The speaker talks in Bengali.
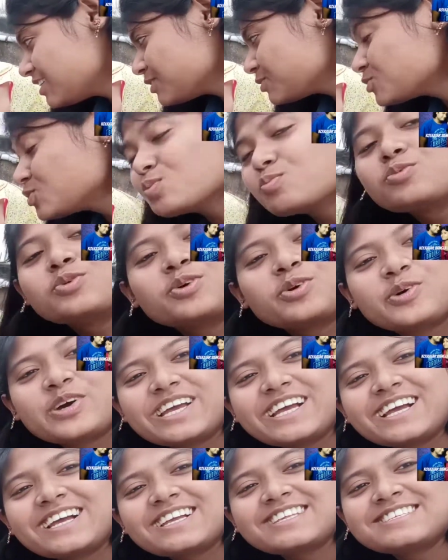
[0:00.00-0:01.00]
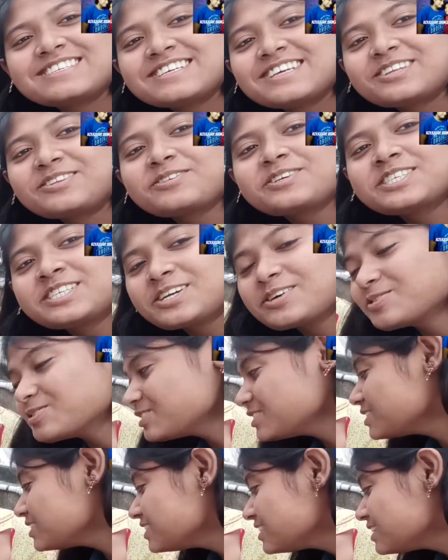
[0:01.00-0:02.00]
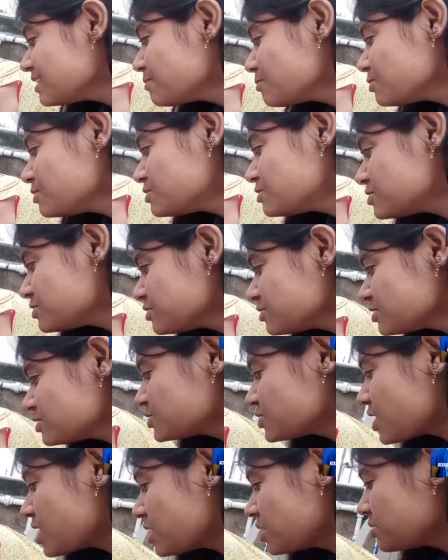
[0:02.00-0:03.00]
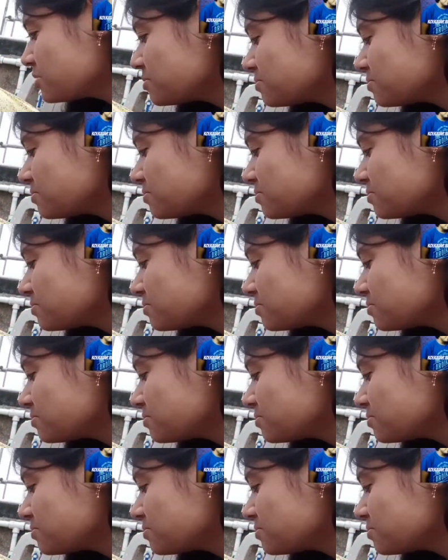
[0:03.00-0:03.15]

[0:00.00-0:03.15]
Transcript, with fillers: কুমড়ো হয়ে গেছে তো সেগুলি দিদা বলছিল যে সরানোর